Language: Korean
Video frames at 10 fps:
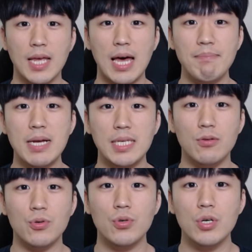
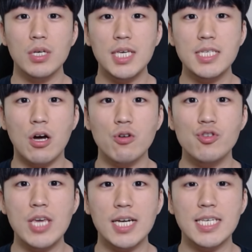한마디로 이
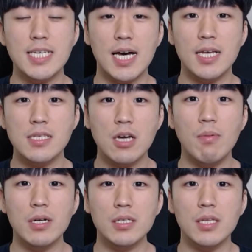정수양 기자
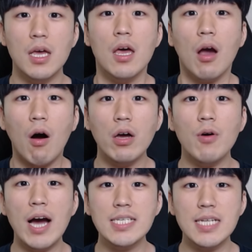처벌은 거의
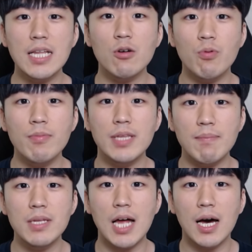확실하다고 보면
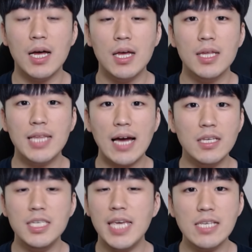됩니다. 당연히
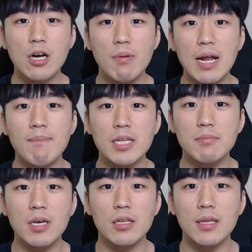이게 처벌 안
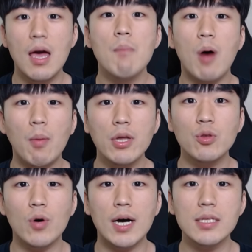받으면 법원
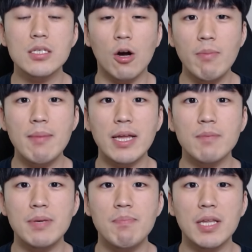또한 정말 많은
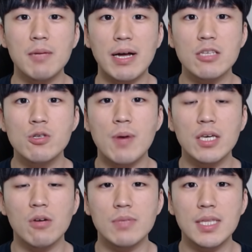비판을 받을
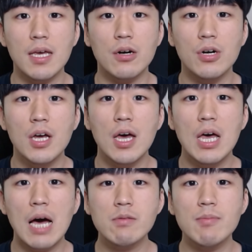수밖에 없는데요.
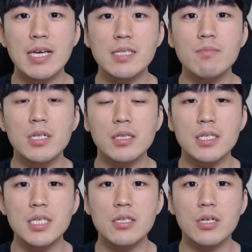앞서
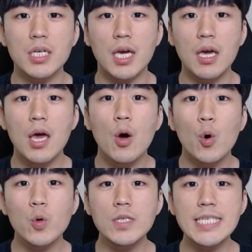말씀드렸듯이 저렇게
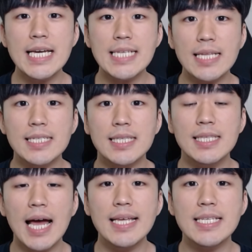혼자 사는
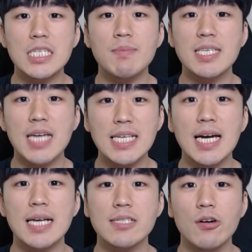딸의 집에
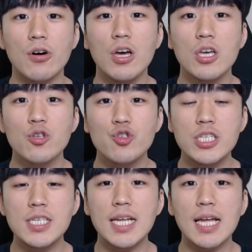찾아가서
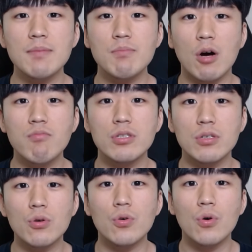취재라는
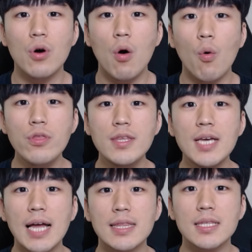명분으로
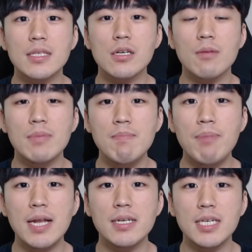온갖 저런
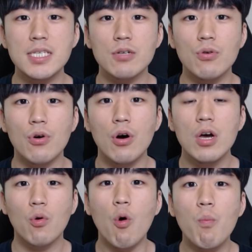민폐를 끼치고
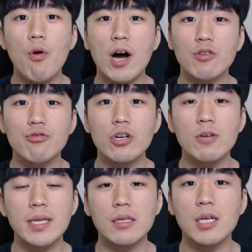공포와
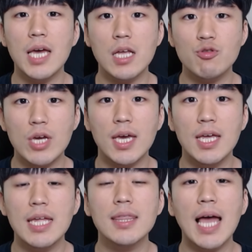두려움에 떨게 한 죄,
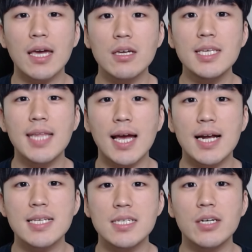당연히
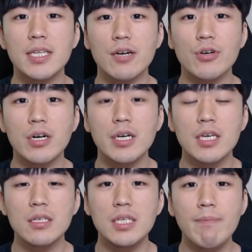대가를 치러야 되고요.
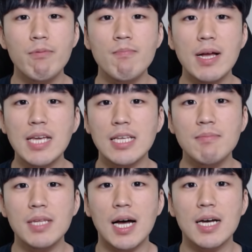이뿐만이
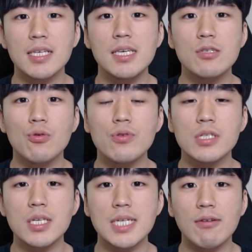아닙니다. 이 조국
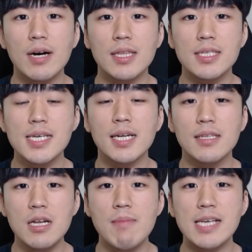전 장관, 제가
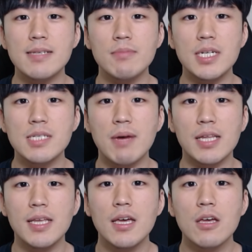늘
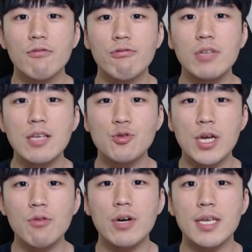말씀드리지만 국내
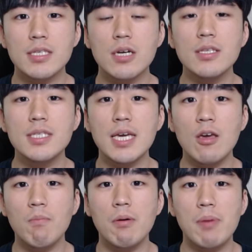최고의 천재
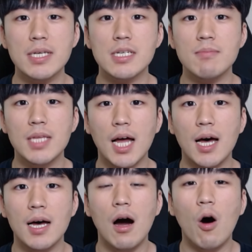
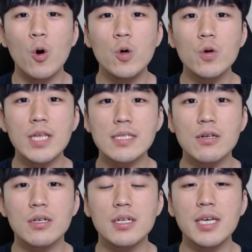형법학자입니다.
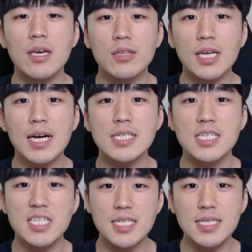언론에서 그렇게 여태까지
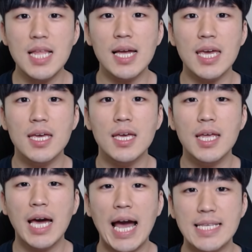신나게
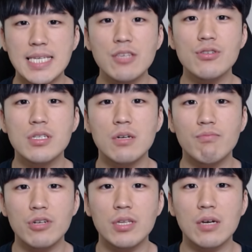가짜뉴스를
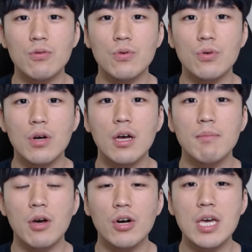뿌려대고
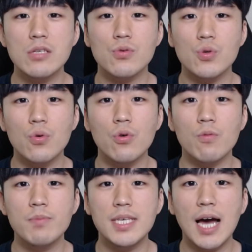명예훼손,
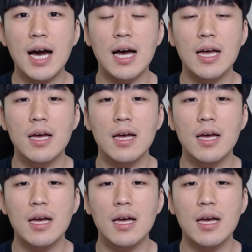조롱, 비하,